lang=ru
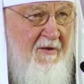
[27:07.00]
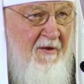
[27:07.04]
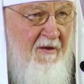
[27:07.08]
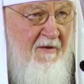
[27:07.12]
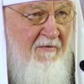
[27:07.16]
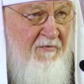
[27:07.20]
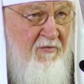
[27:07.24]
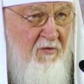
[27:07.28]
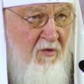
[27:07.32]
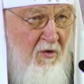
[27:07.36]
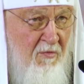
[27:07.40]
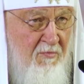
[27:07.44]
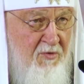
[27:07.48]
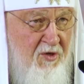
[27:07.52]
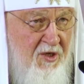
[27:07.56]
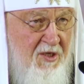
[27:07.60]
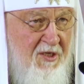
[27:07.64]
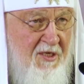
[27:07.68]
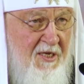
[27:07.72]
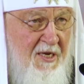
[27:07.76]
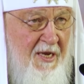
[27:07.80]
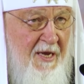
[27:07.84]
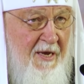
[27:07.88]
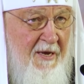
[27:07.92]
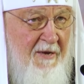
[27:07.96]
И в том
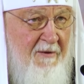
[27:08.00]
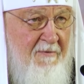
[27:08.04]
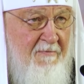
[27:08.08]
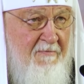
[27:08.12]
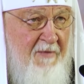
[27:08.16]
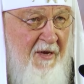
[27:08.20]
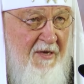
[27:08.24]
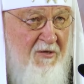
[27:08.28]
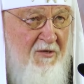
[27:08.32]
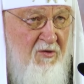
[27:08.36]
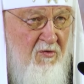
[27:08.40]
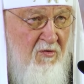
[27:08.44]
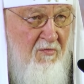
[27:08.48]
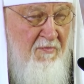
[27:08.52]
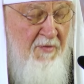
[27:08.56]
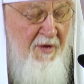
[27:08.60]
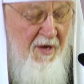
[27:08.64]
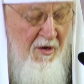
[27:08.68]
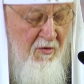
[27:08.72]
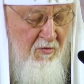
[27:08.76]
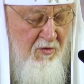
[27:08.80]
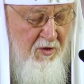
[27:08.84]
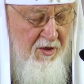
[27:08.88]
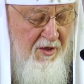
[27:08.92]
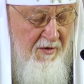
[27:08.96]
числе о
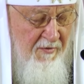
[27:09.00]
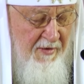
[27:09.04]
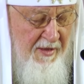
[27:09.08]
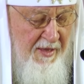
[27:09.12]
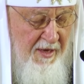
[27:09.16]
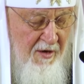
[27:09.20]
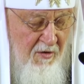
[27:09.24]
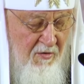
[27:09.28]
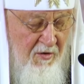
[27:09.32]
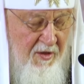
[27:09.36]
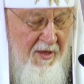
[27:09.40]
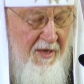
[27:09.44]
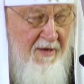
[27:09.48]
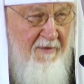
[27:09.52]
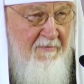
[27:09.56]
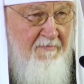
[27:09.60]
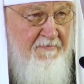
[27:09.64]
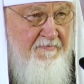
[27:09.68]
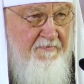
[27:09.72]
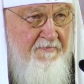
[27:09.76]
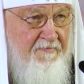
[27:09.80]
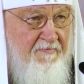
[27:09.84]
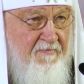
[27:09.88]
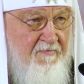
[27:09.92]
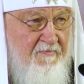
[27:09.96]
судьбе русского народа.
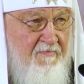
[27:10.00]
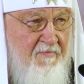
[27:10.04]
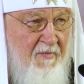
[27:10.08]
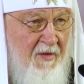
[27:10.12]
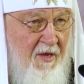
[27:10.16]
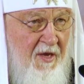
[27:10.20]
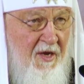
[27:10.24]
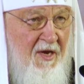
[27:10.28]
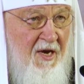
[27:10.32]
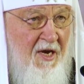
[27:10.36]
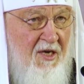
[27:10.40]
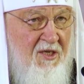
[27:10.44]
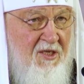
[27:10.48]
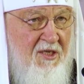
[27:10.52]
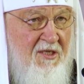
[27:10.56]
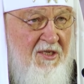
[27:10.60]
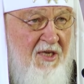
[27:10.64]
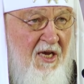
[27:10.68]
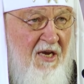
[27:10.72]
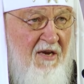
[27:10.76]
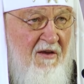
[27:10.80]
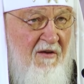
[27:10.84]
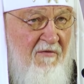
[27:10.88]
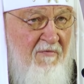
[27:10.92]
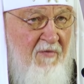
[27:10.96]
И как же
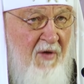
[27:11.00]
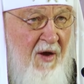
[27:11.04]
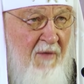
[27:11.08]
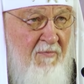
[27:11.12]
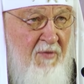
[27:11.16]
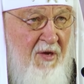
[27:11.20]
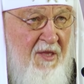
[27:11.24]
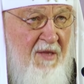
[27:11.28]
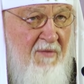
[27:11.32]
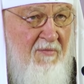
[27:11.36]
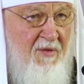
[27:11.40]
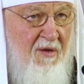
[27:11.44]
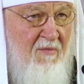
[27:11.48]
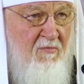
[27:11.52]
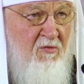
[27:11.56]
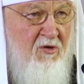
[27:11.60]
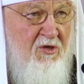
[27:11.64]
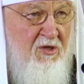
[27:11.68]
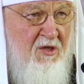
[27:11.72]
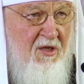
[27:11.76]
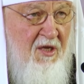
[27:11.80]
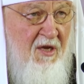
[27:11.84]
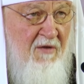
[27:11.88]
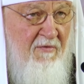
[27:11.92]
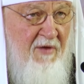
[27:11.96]
церковь об этом не
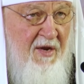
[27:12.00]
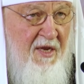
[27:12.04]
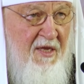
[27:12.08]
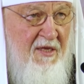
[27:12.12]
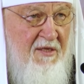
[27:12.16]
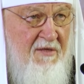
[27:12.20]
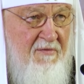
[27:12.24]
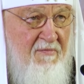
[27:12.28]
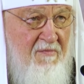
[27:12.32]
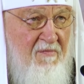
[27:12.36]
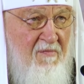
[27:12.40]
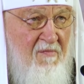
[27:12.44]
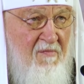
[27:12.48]
может говорить?